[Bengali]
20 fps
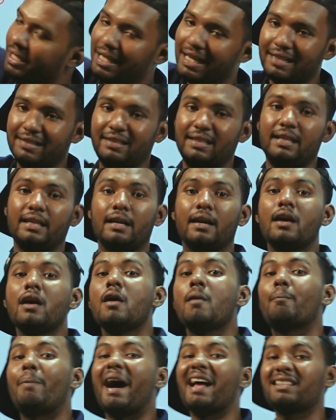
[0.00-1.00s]
ঋণে আসি
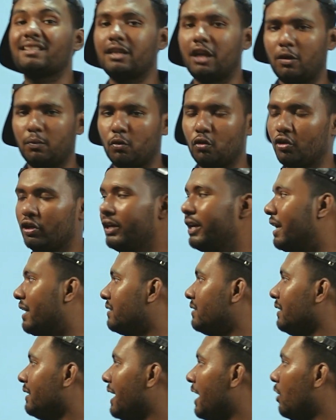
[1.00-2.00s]
পাঁচ কার্বন ঋণে
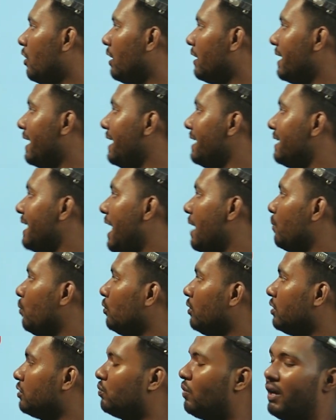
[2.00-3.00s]
আসি কারণ এই
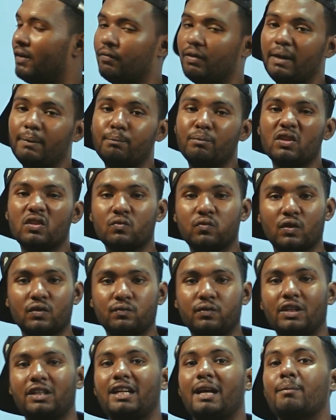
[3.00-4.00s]
রাইবোলোজ ওয়ান ফাইভ
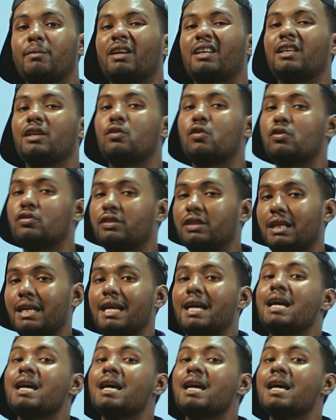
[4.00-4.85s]
বিসফসফেটটা আমরা কি করছি